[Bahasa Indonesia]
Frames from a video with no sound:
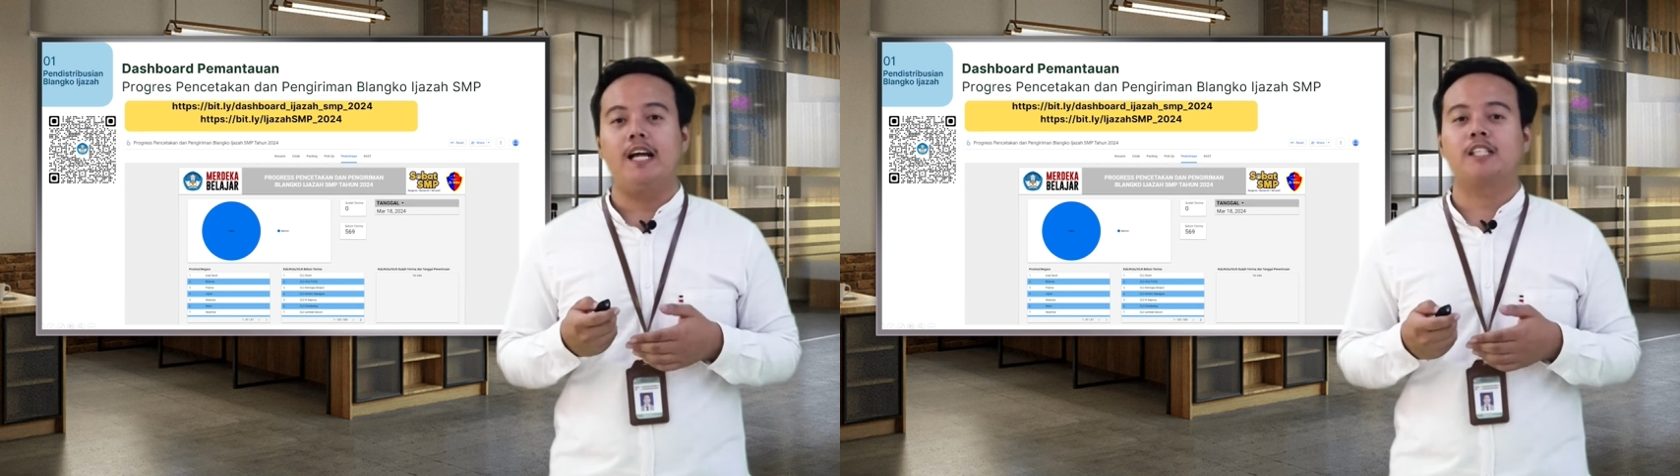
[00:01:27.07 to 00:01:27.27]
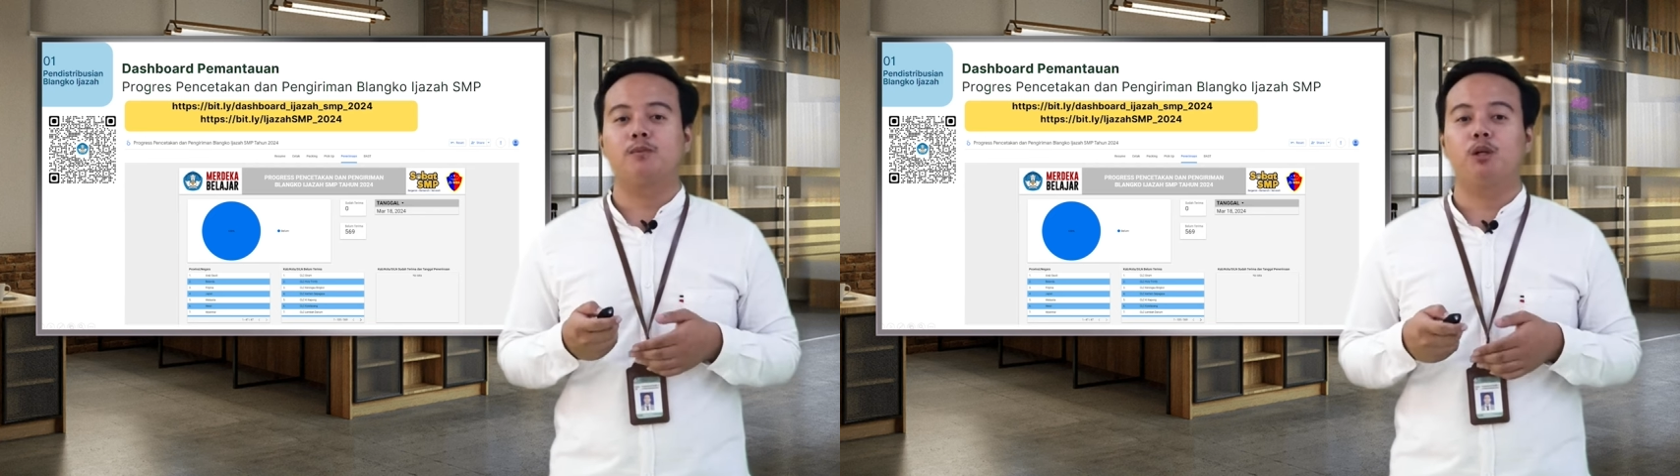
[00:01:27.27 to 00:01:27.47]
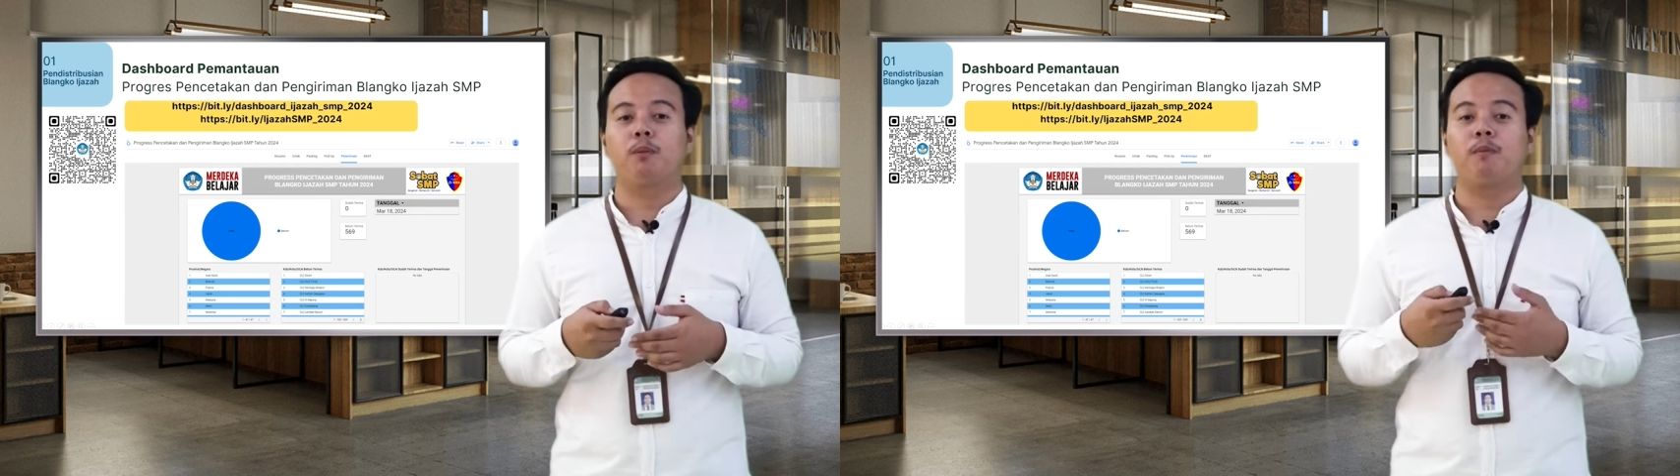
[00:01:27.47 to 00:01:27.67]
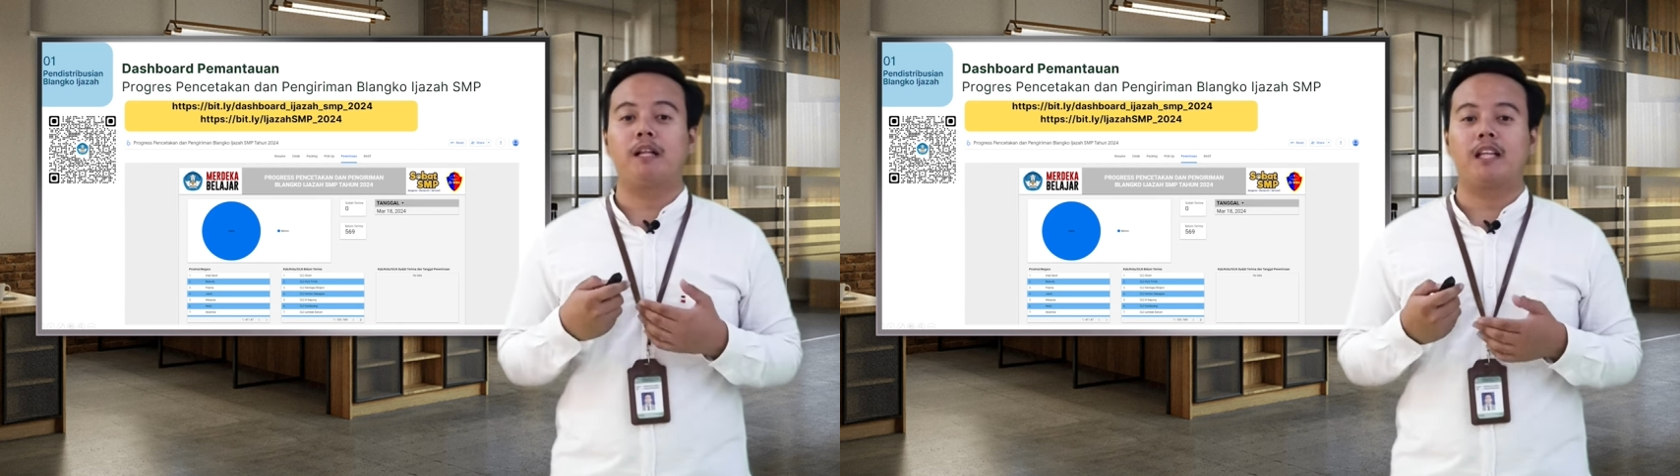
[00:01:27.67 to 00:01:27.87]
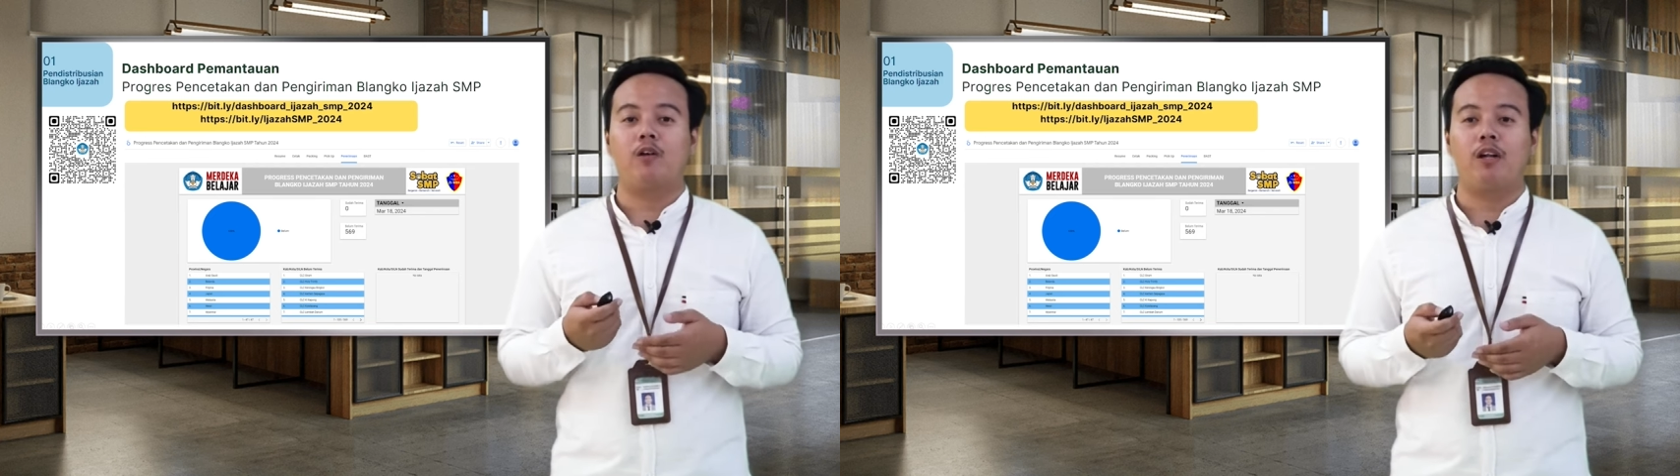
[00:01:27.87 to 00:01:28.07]
dashboard
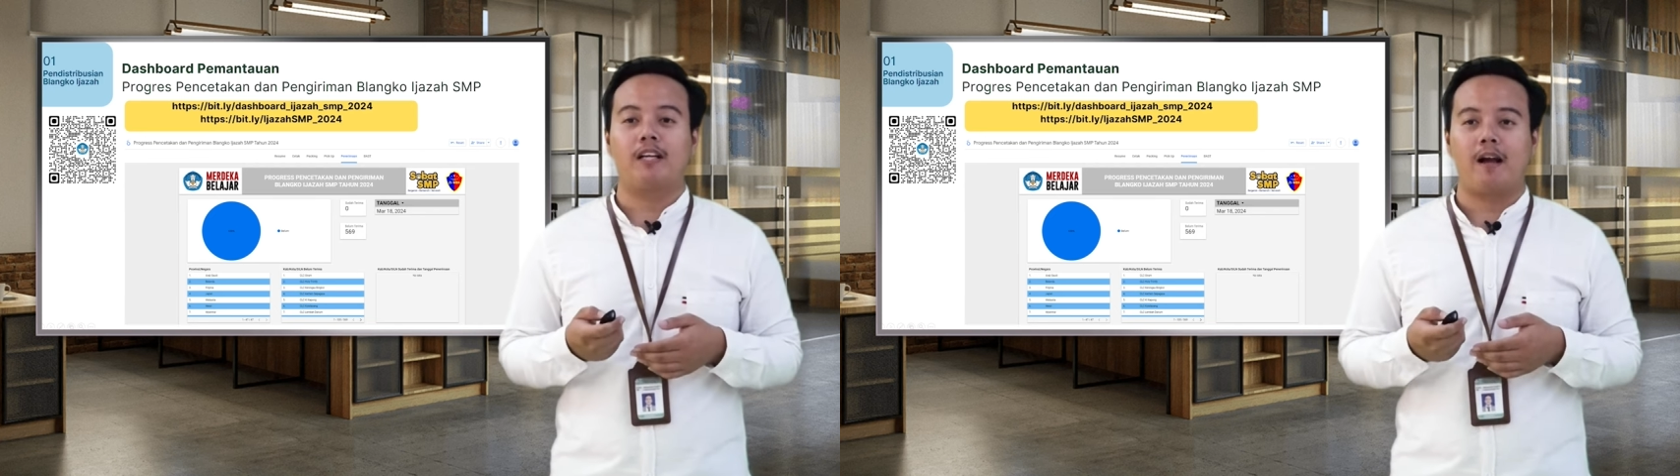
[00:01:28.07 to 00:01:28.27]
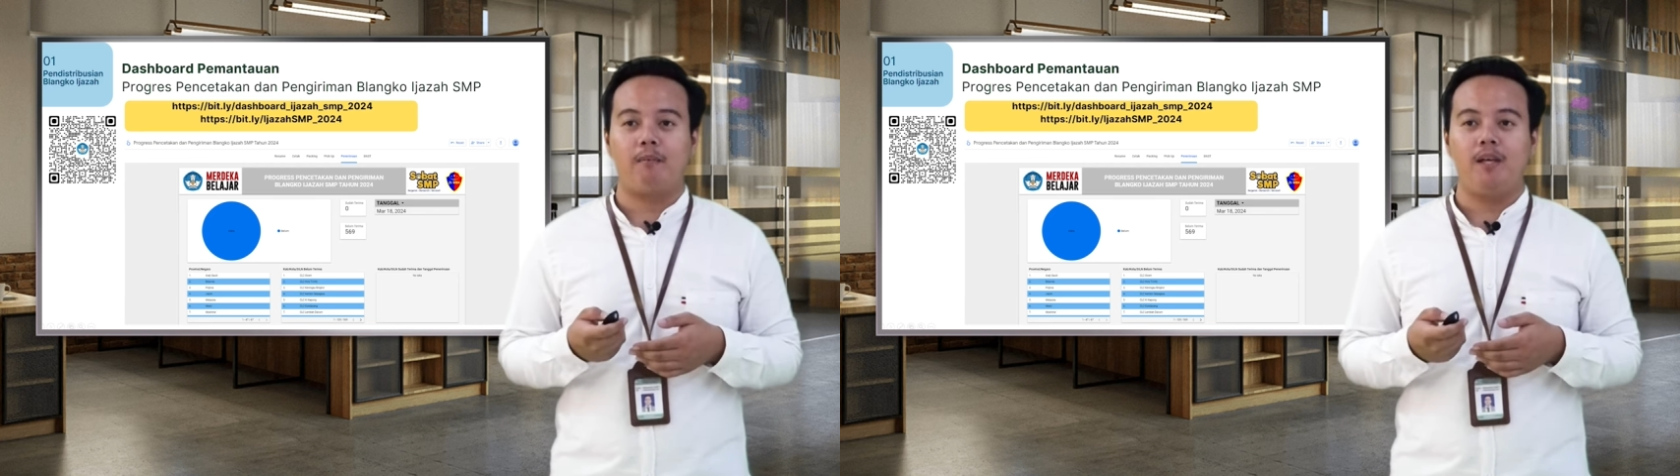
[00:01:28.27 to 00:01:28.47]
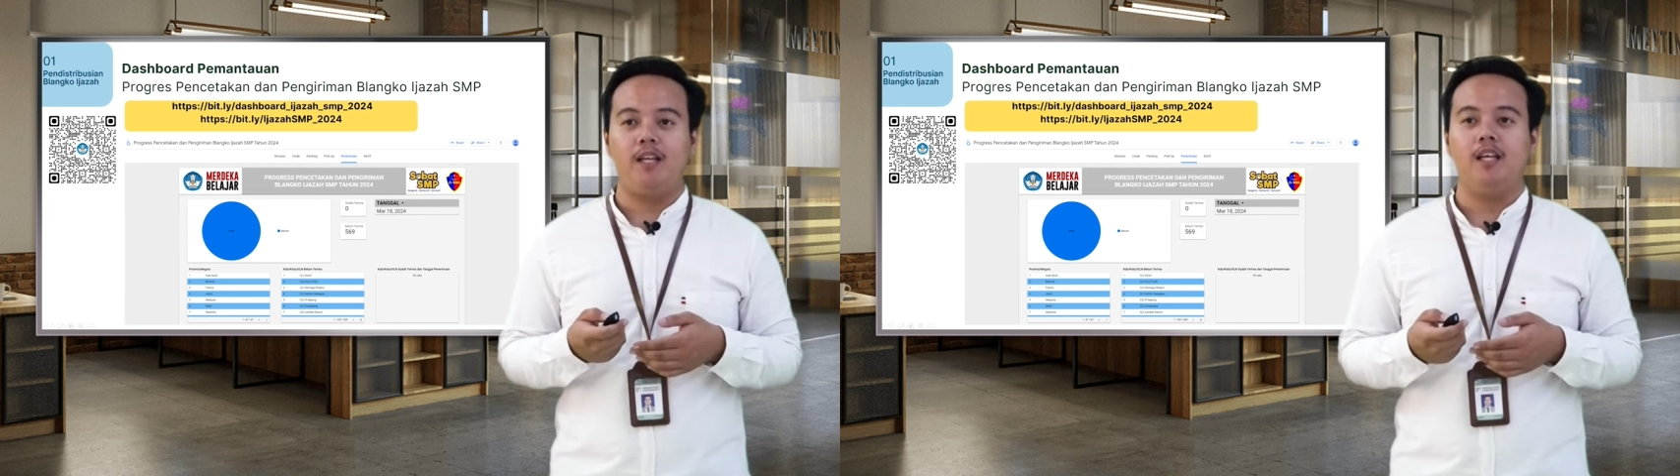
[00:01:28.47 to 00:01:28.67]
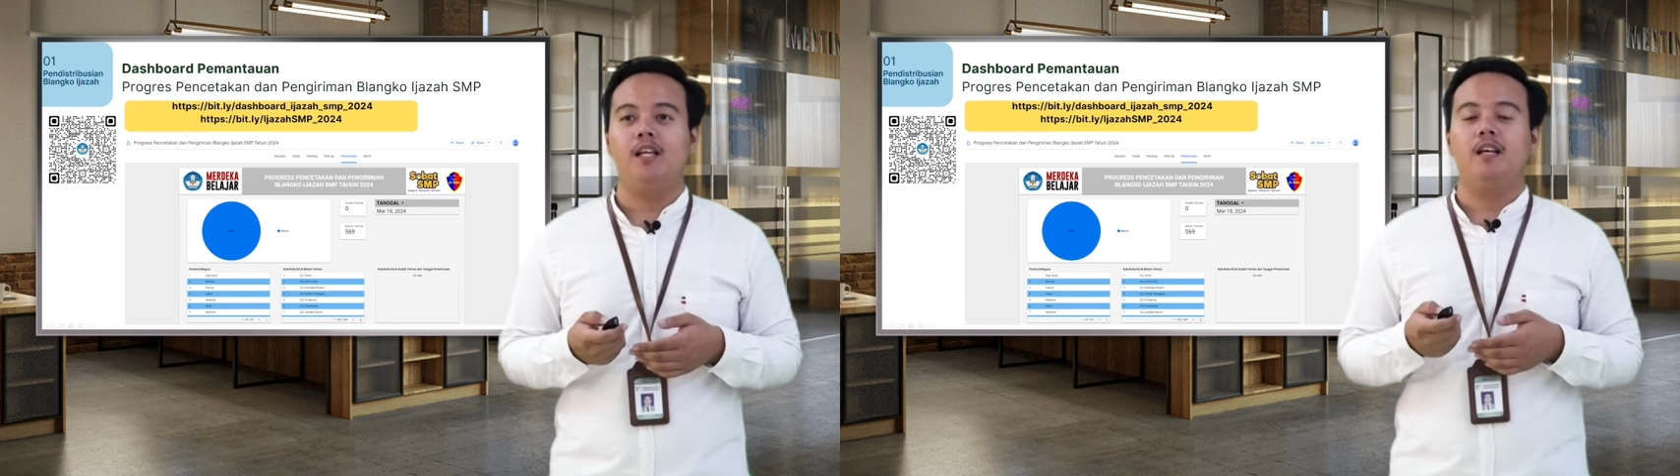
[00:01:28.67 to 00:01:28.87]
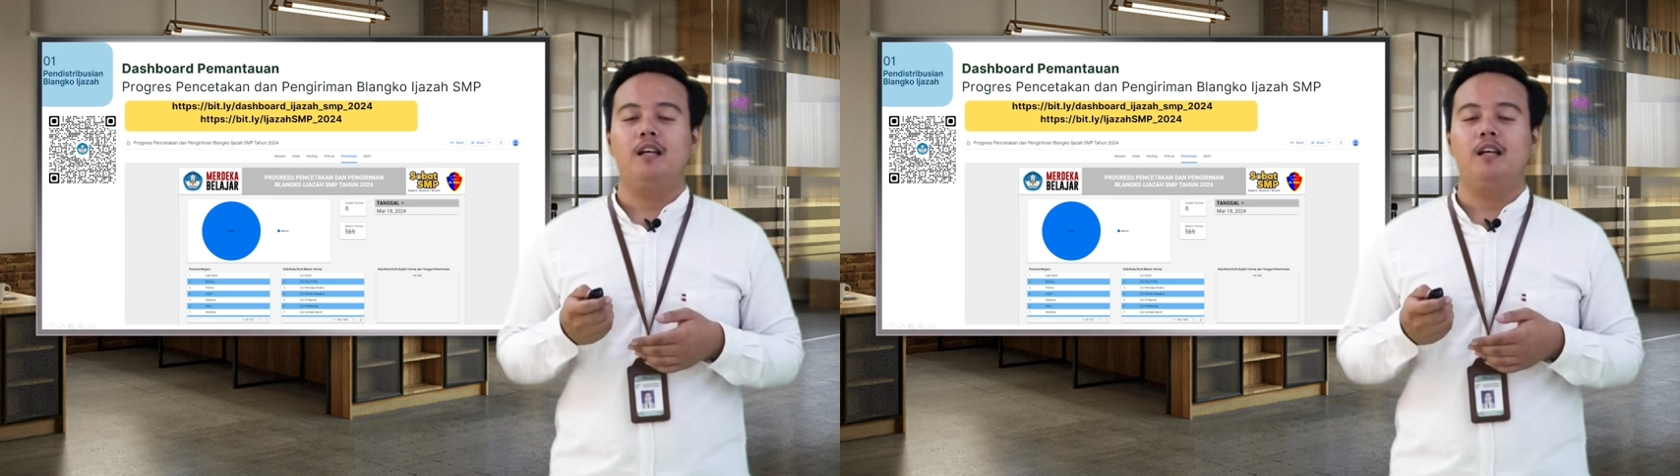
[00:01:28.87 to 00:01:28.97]
pemantauan kami